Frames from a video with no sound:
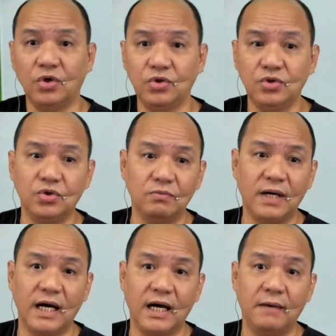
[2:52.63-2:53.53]
yung
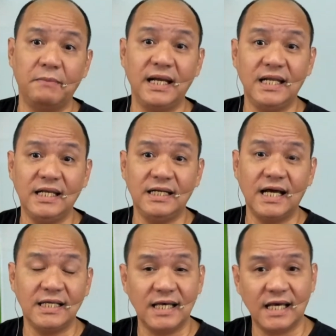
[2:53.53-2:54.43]
mga maling
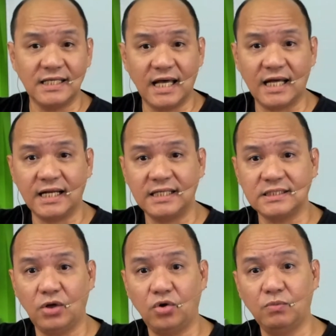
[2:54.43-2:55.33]
nangyayari
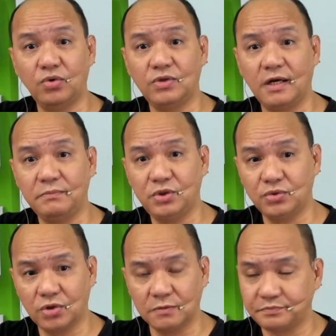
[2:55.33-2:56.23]
sa loob ho ng
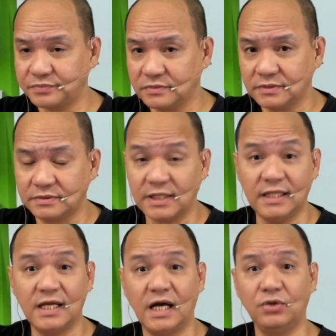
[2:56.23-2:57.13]
bureau.
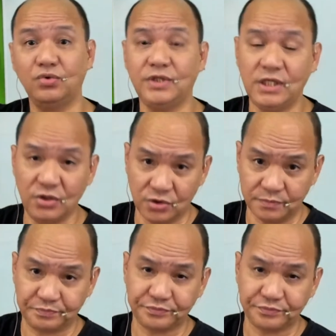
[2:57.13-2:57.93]
Tandaan ho ninyo,